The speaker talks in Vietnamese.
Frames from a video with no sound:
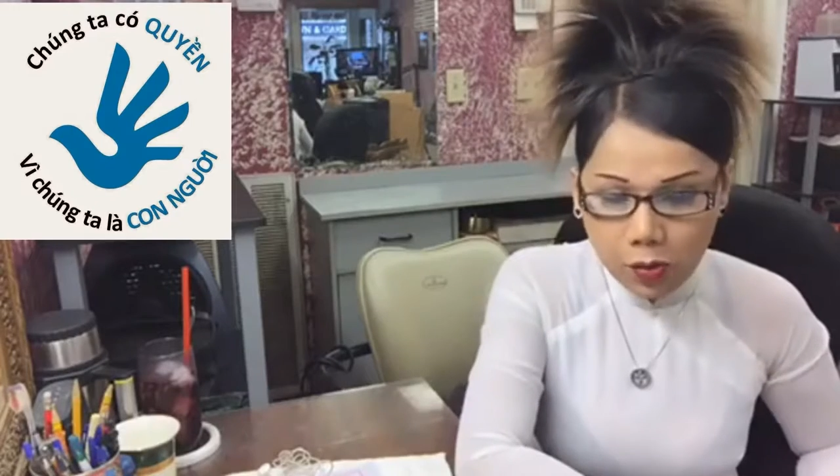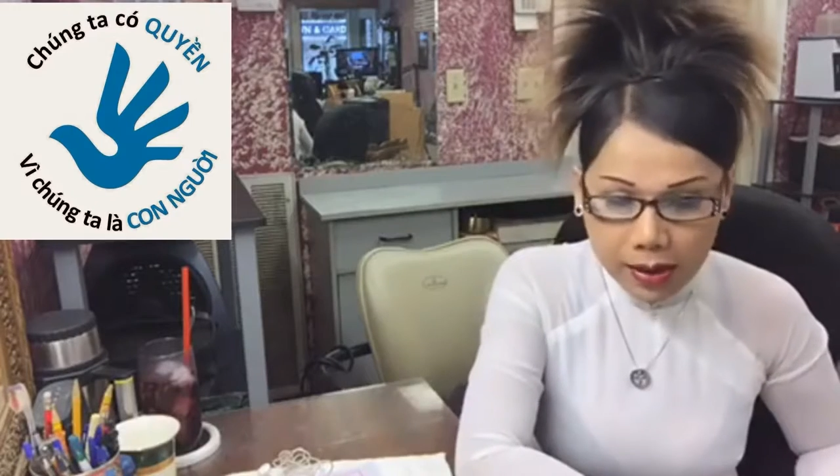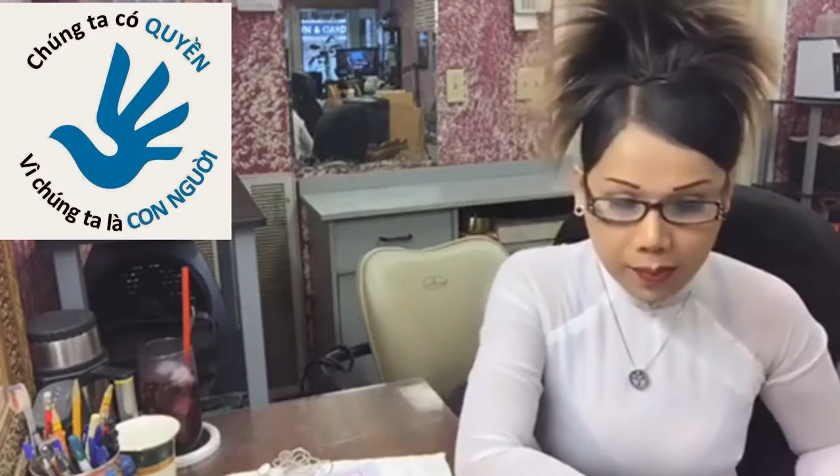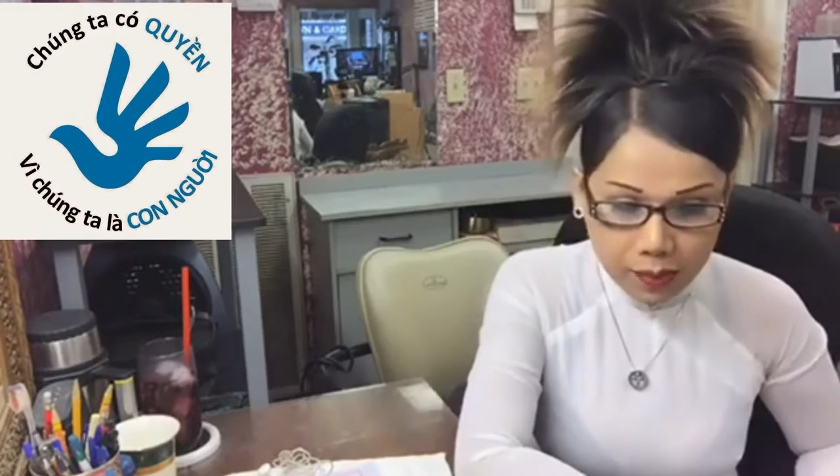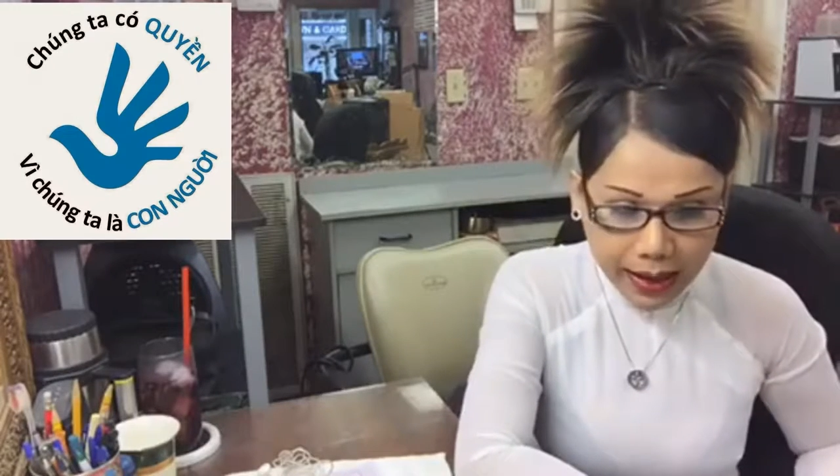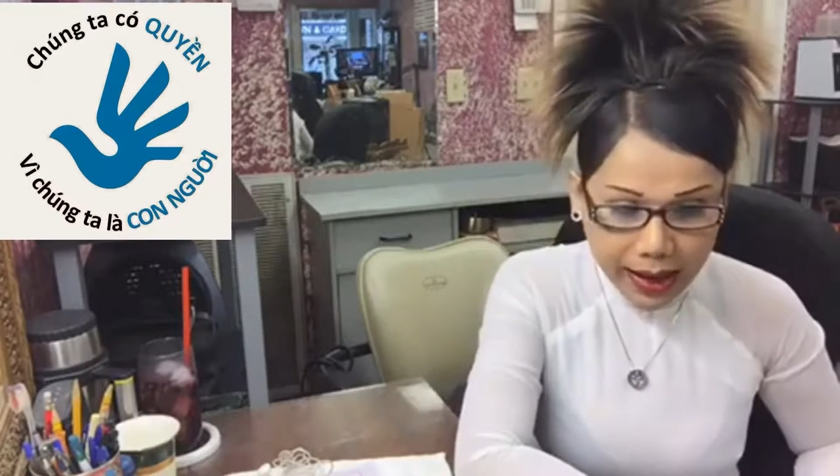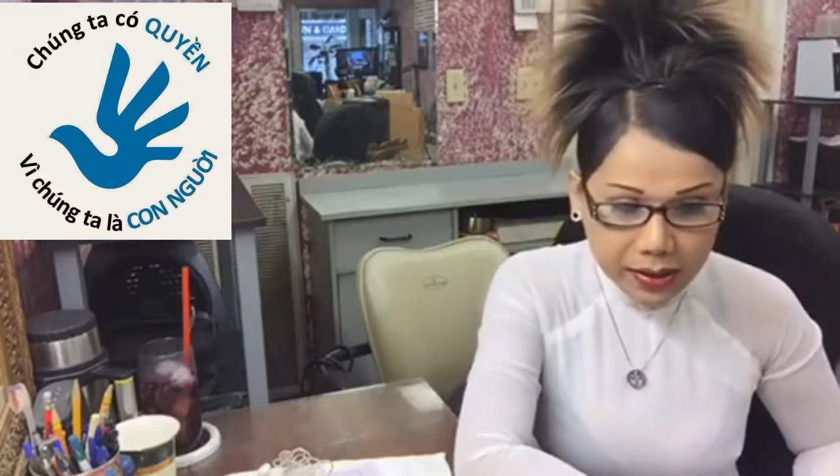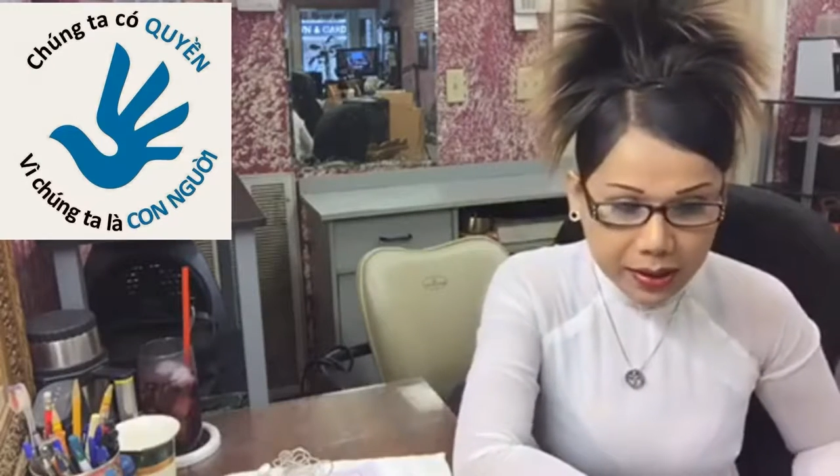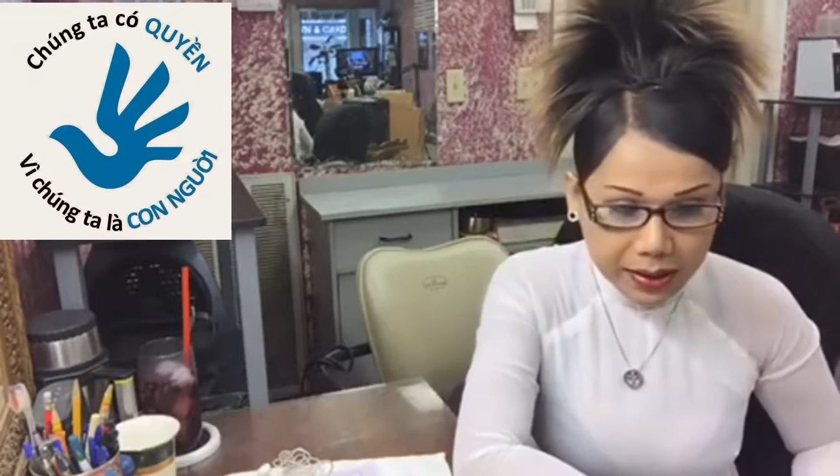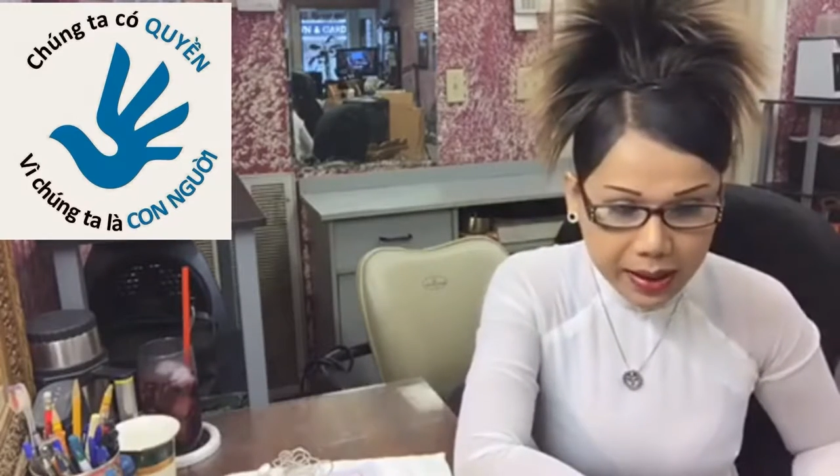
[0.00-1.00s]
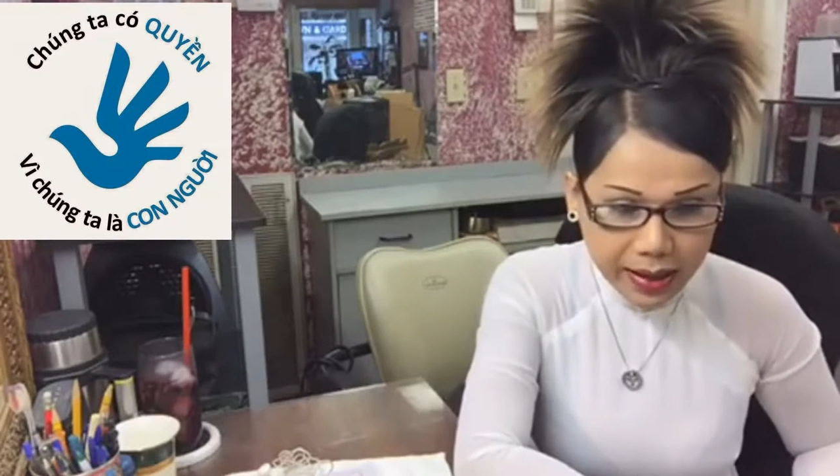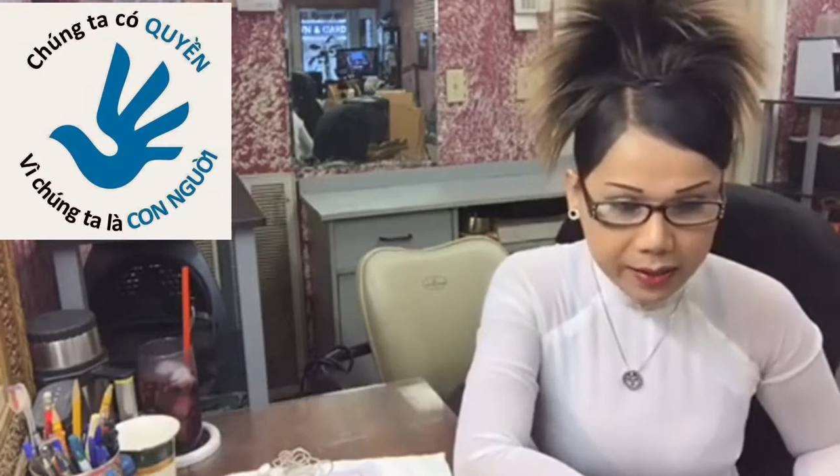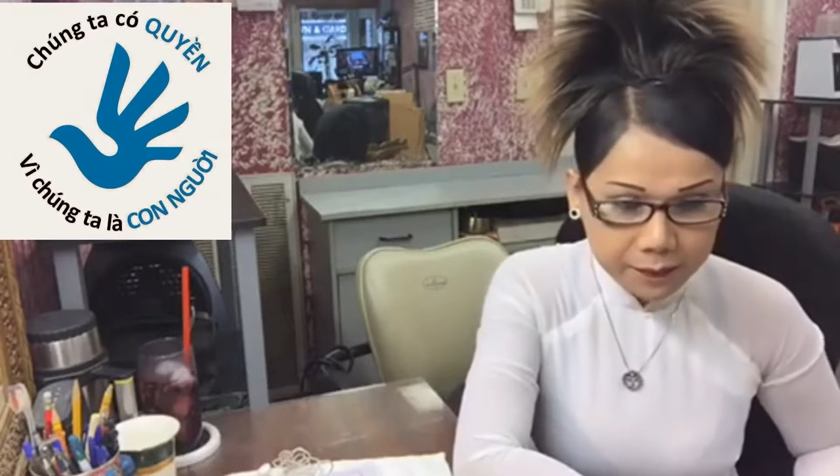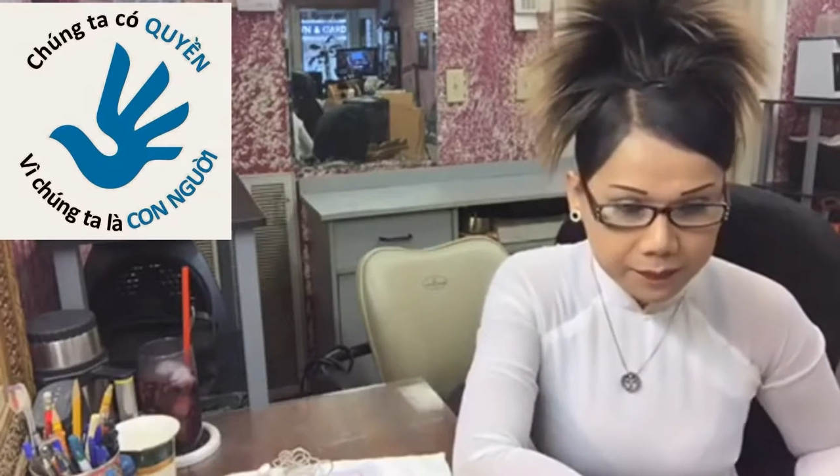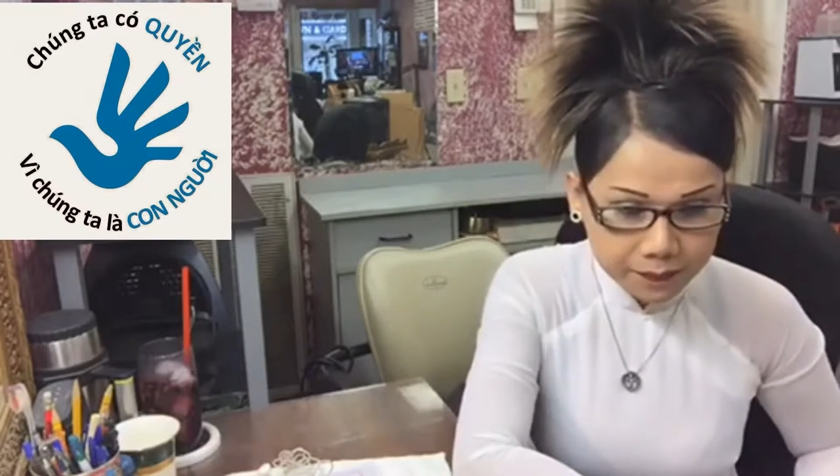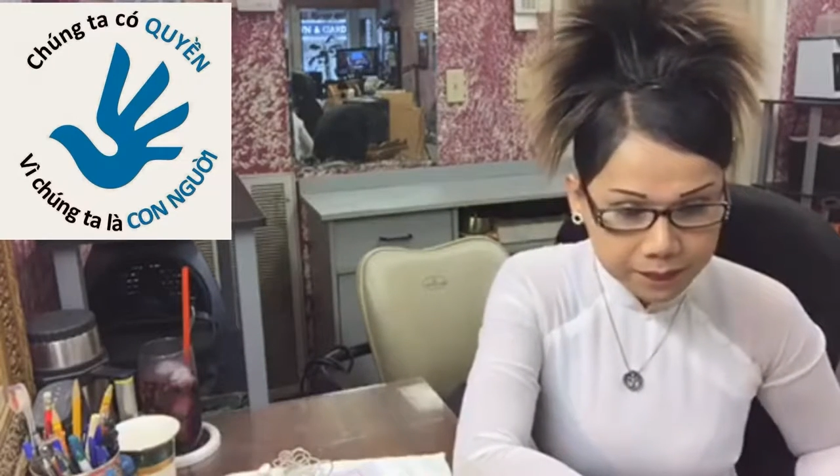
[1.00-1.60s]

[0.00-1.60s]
Trung Cộng cả chị à